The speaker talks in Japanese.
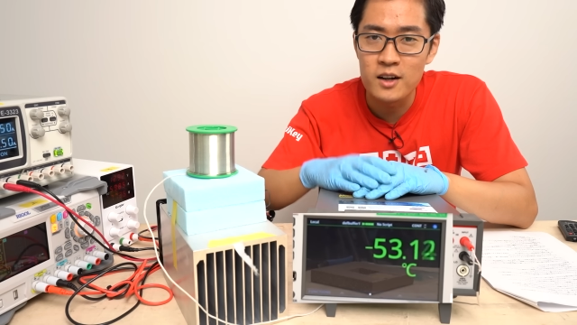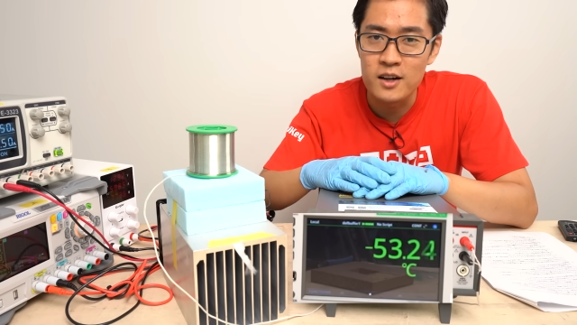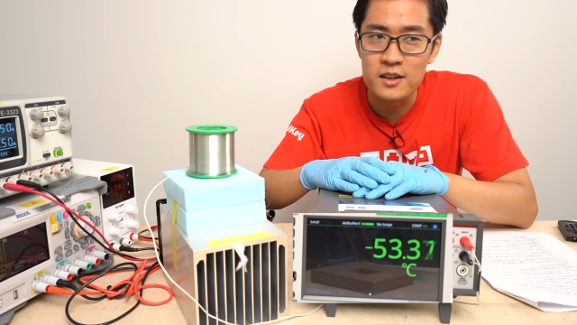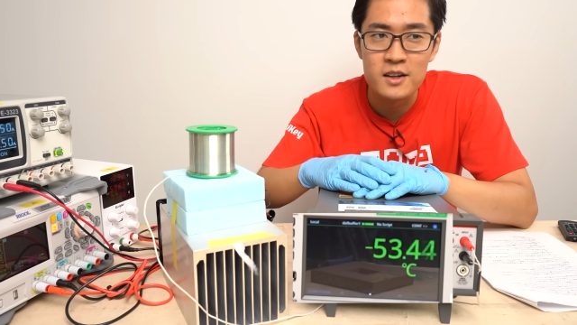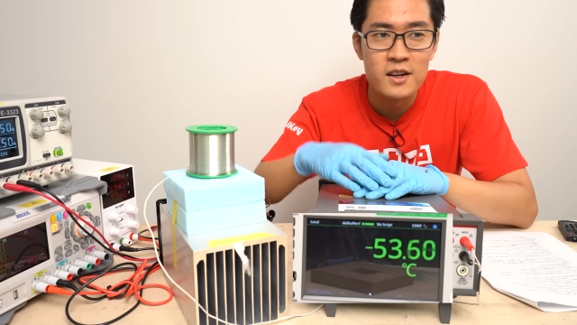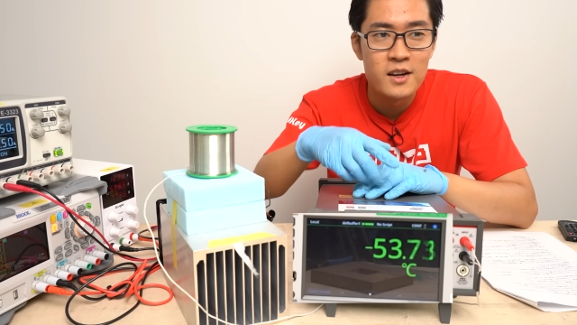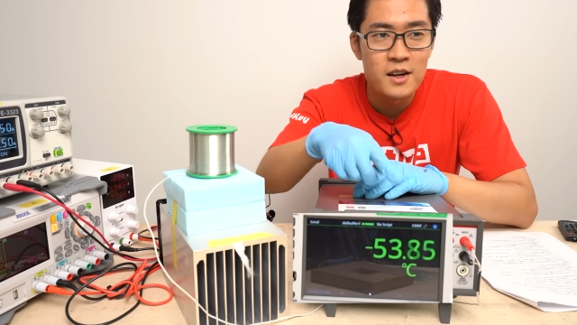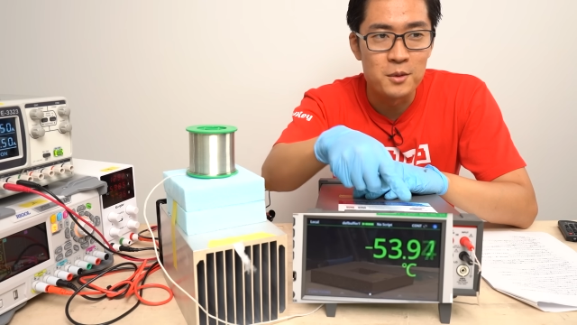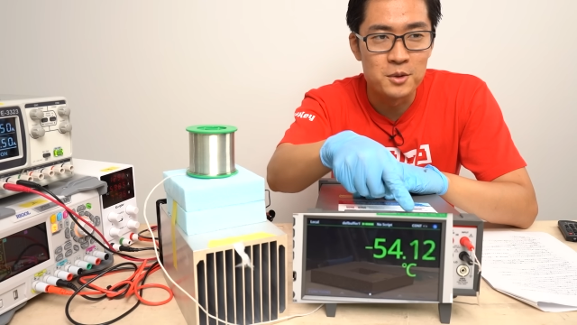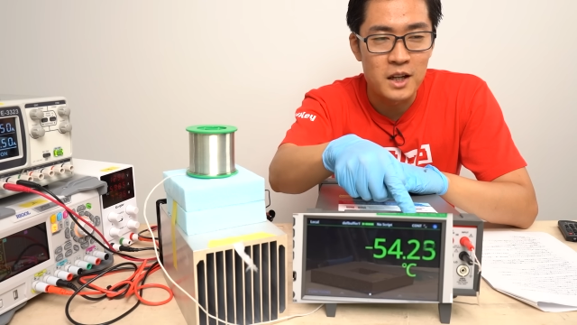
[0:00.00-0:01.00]
はい、
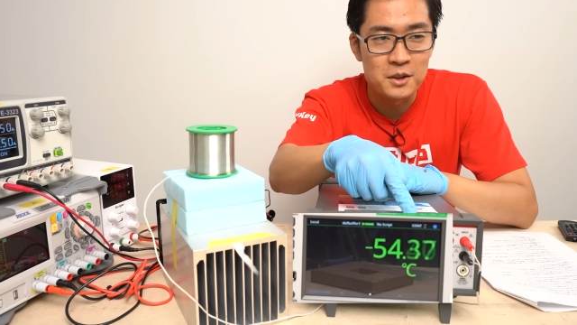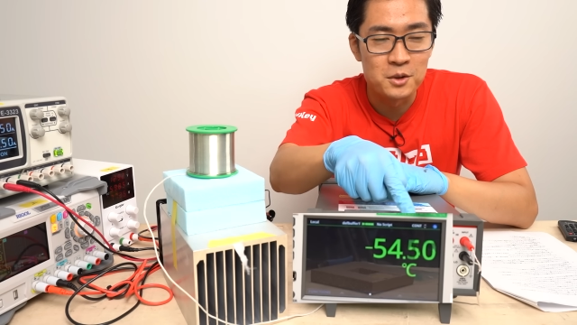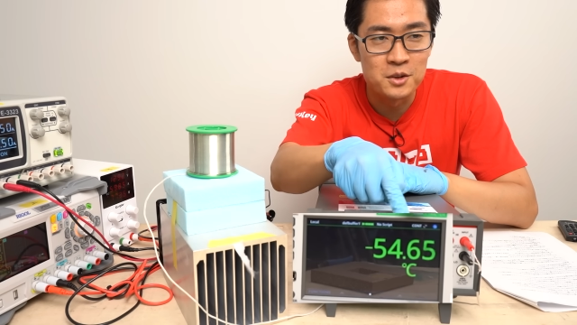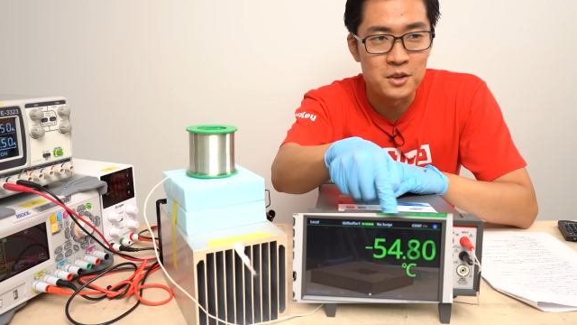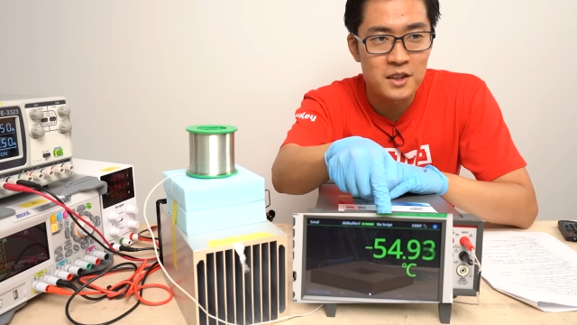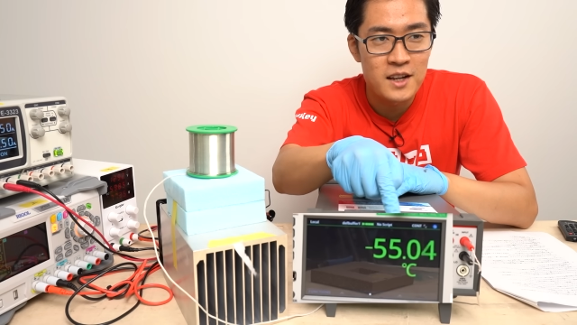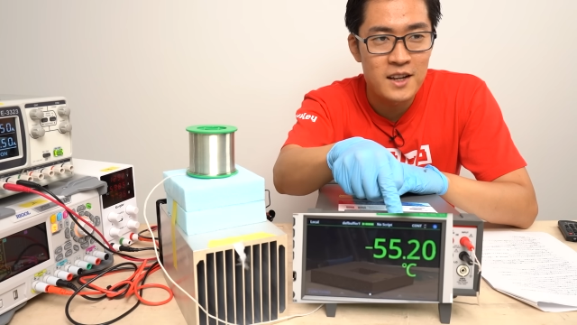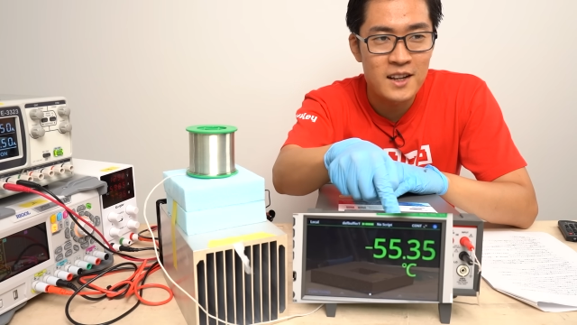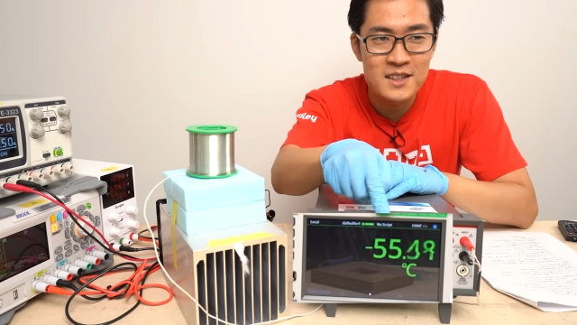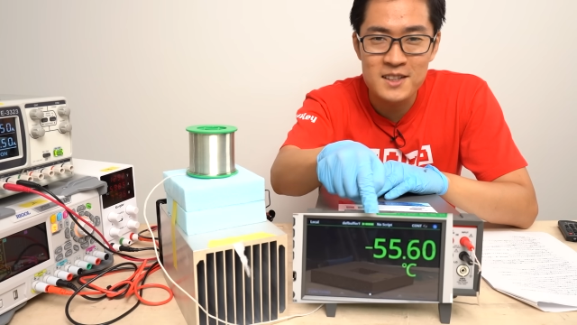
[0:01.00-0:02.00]
温度がどんどん
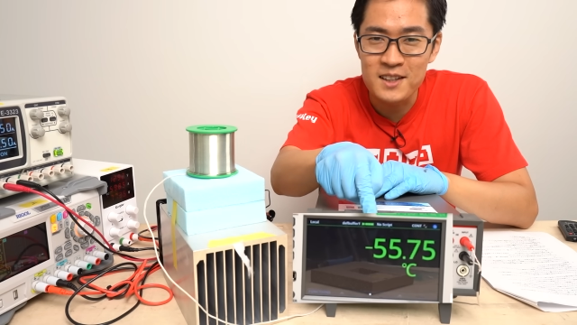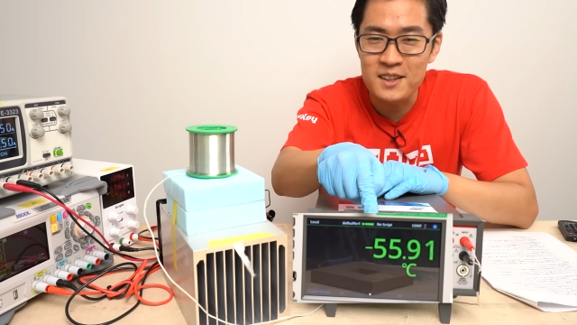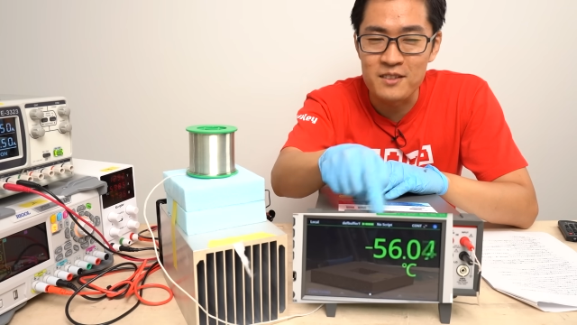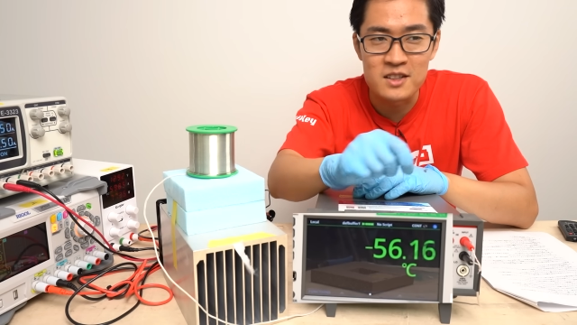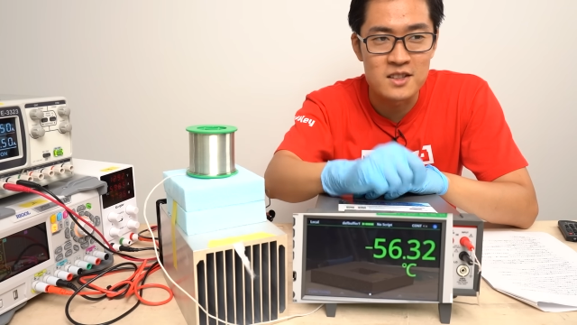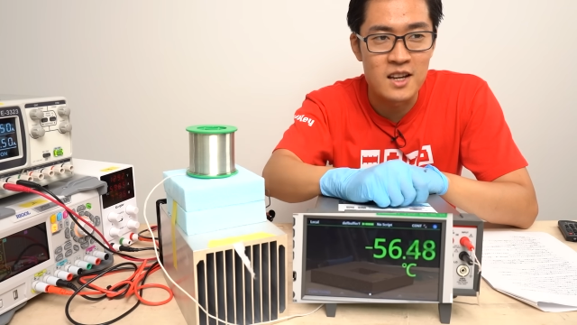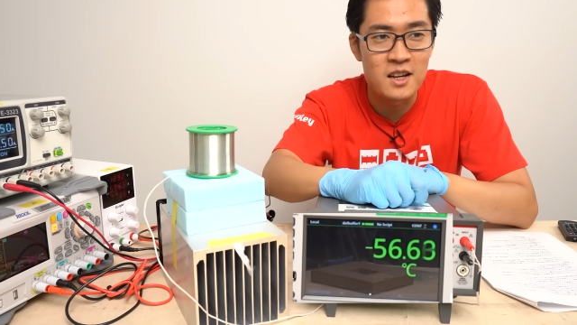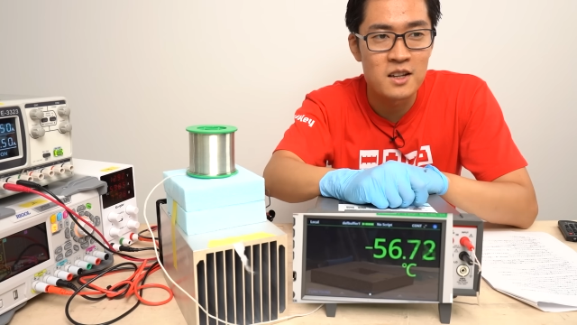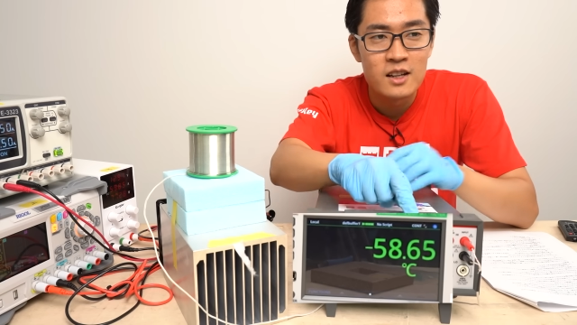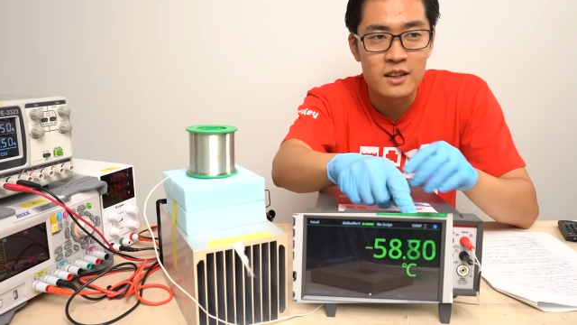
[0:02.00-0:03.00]
低下していっていますね。